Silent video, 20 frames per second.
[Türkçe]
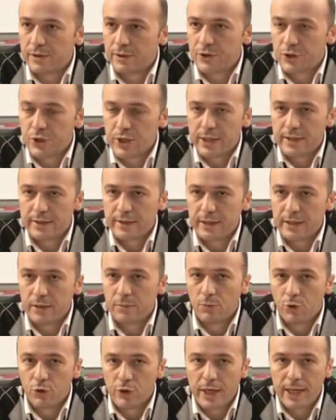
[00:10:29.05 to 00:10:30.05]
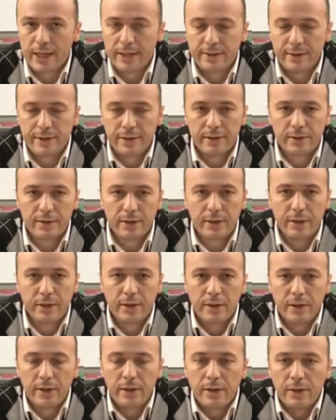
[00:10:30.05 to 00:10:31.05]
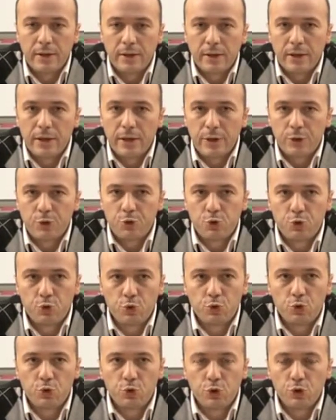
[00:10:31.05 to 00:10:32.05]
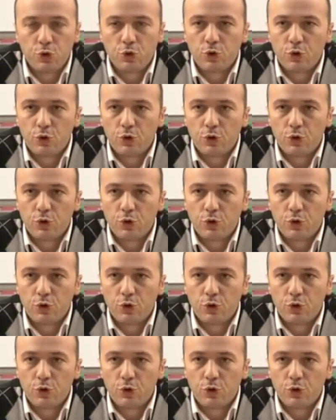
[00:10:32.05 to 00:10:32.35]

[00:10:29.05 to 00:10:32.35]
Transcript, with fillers: e, şey değil, model değil. E, çünkü